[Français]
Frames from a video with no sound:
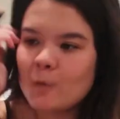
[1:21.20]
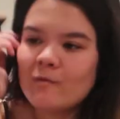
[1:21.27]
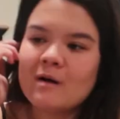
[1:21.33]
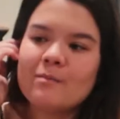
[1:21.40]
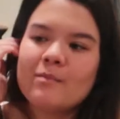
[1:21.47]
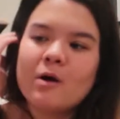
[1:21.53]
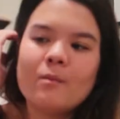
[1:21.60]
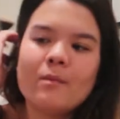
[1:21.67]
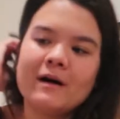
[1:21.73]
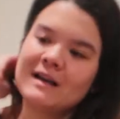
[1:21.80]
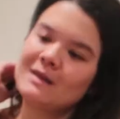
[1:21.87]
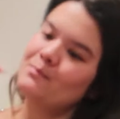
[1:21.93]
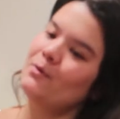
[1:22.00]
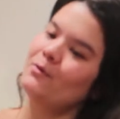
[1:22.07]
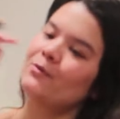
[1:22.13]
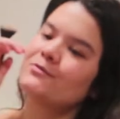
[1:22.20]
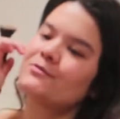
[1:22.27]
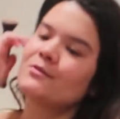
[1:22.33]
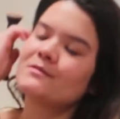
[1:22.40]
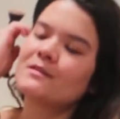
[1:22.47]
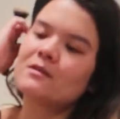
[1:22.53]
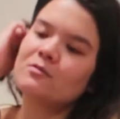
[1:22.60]
on va pas en parler pendant
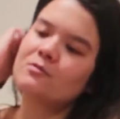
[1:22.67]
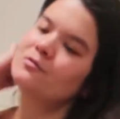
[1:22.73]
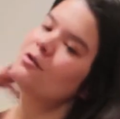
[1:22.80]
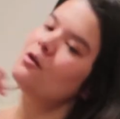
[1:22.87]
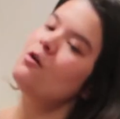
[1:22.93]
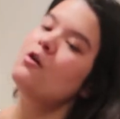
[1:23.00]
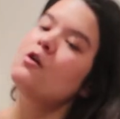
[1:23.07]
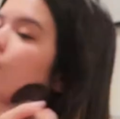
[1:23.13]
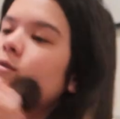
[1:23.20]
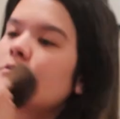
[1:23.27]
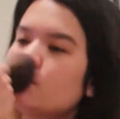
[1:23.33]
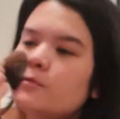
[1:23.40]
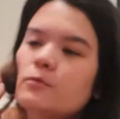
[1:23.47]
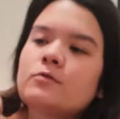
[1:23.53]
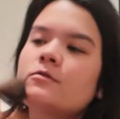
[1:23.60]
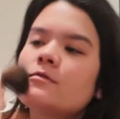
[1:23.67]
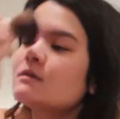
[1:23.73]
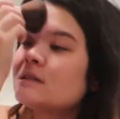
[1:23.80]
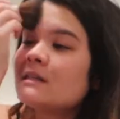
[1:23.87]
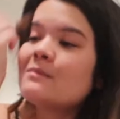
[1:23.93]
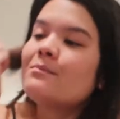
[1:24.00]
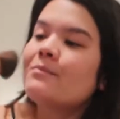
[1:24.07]
150 ans. Le but,
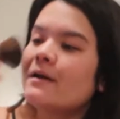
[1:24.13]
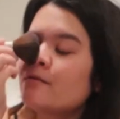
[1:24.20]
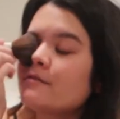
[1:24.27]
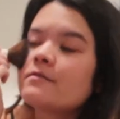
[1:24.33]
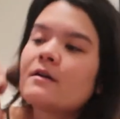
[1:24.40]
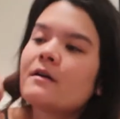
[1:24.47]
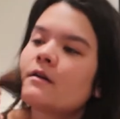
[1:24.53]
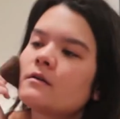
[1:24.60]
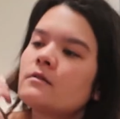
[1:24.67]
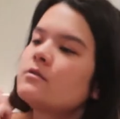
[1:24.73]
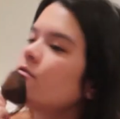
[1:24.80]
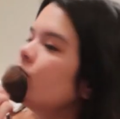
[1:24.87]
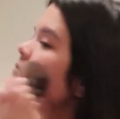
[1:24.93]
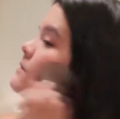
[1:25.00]
c'est pas de faire une